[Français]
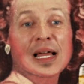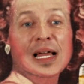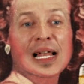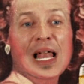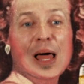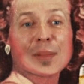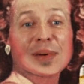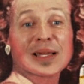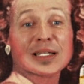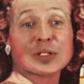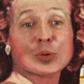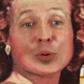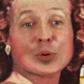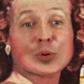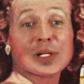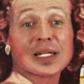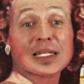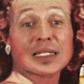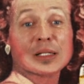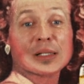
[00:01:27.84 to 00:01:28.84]
la maison
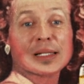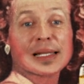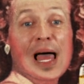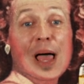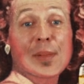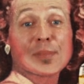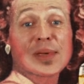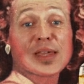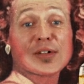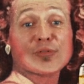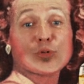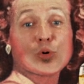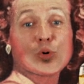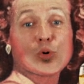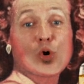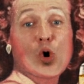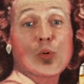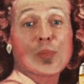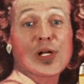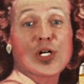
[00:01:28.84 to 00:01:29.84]
de disques d'amis
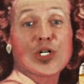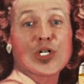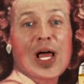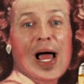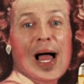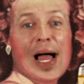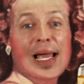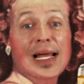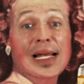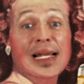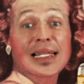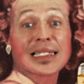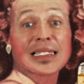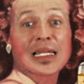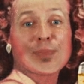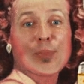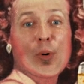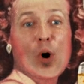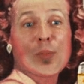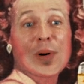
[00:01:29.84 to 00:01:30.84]
voulut l'obliger à régler
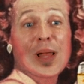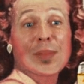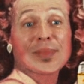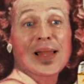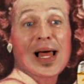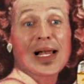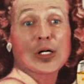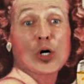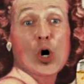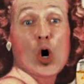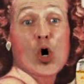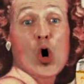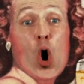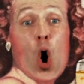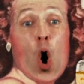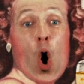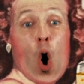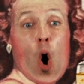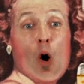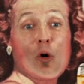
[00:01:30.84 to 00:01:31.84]
ses problèmes d'alcool
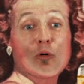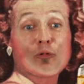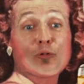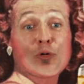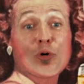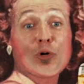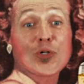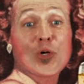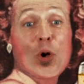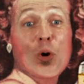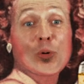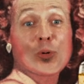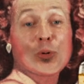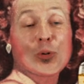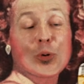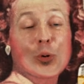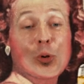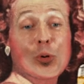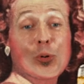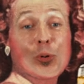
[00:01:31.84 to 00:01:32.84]
en faisant
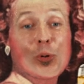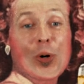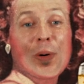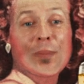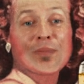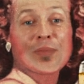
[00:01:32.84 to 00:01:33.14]
une cure,